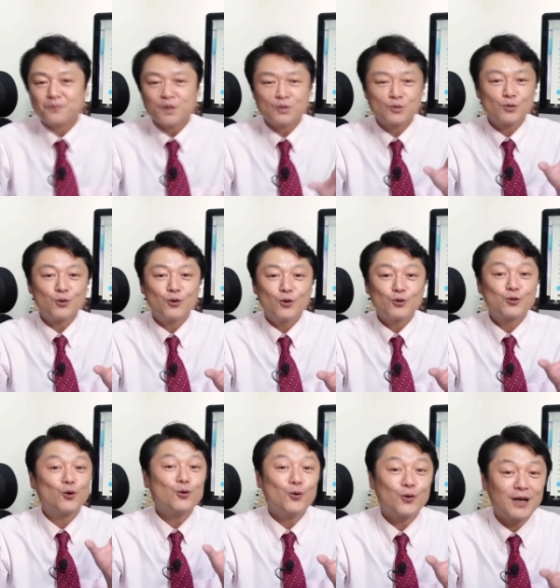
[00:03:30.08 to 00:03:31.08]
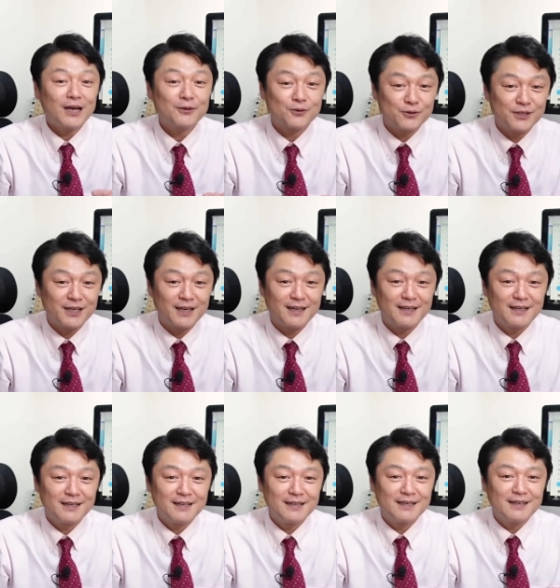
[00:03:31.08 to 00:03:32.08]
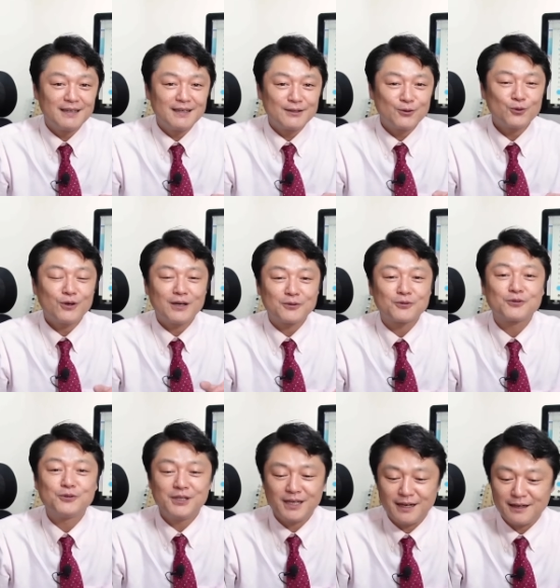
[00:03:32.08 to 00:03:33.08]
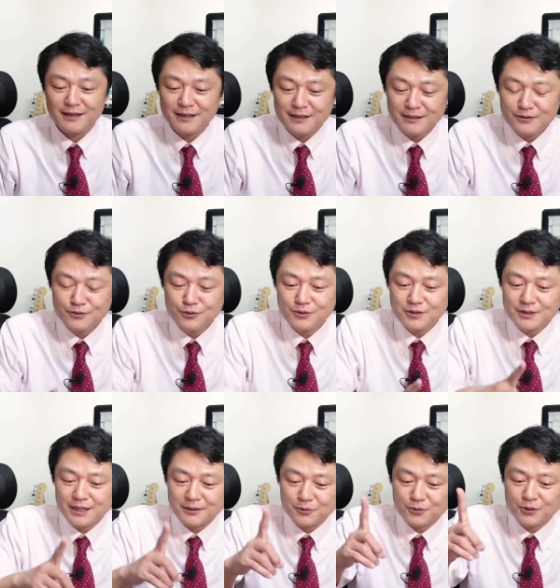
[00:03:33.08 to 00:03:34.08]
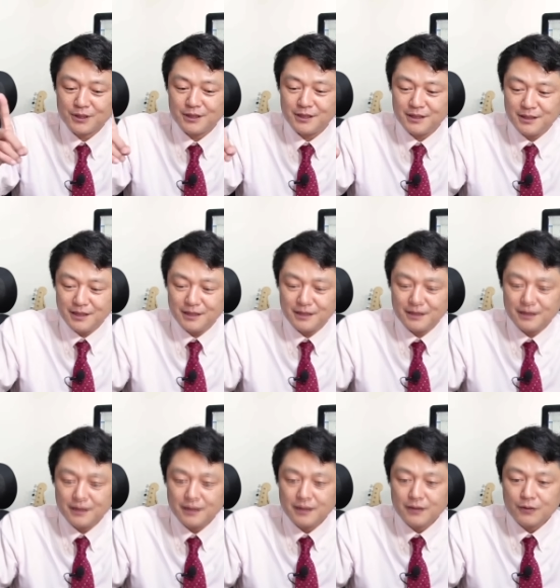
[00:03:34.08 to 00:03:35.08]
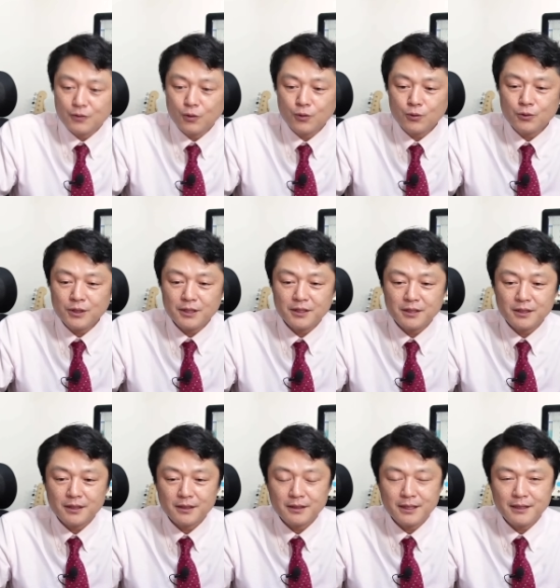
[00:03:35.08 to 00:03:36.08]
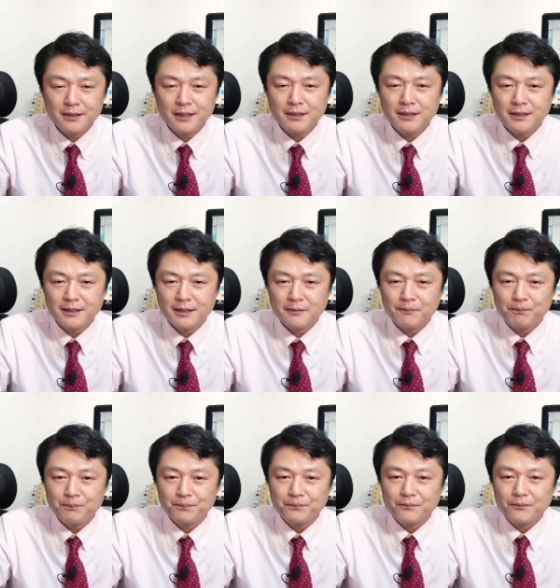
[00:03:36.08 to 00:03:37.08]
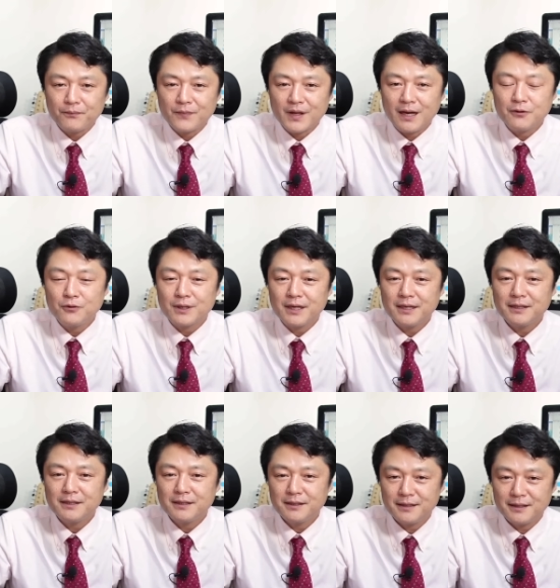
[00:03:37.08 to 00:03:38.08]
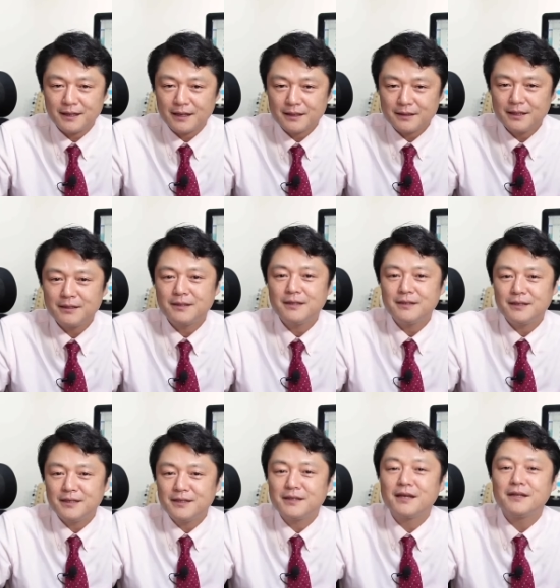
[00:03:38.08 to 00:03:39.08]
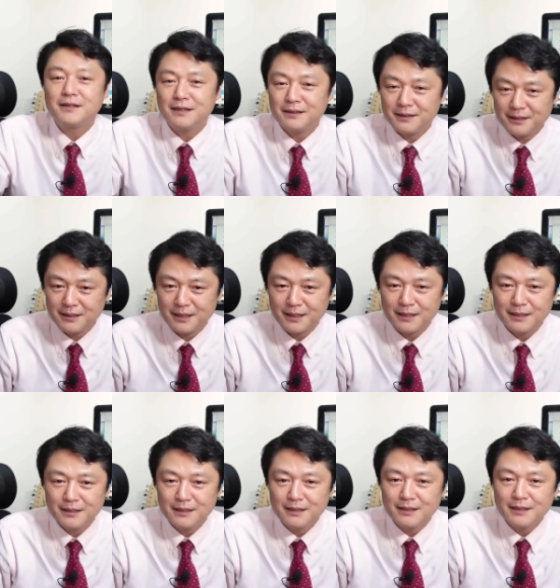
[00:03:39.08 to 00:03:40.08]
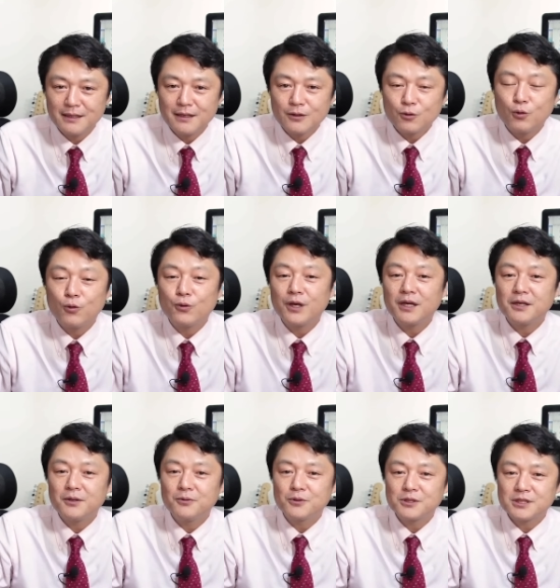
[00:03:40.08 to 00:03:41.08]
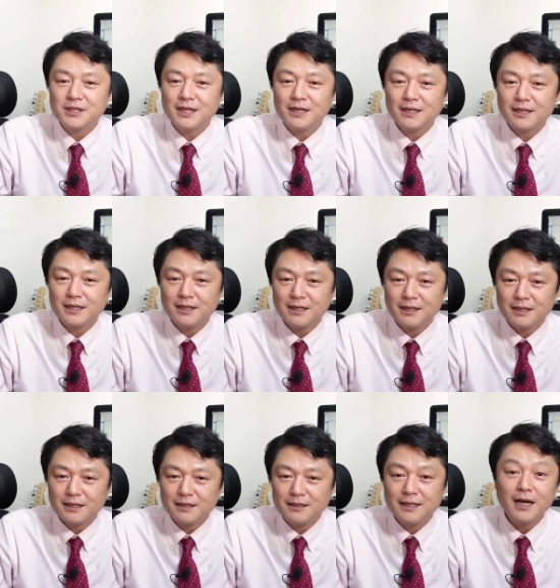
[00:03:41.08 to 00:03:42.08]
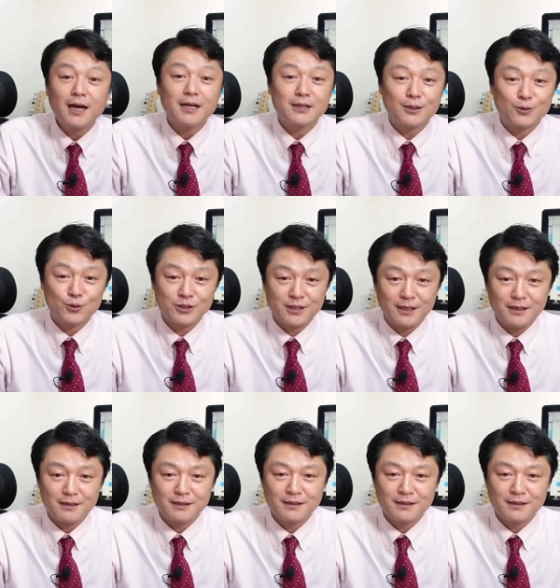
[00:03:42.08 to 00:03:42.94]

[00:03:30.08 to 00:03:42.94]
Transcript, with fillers: そのどこかの国がどこかの国が撃った時にこの時に決定的なあるいは決定的な徹底的に決定的な攻撃を仕掛けなかったとして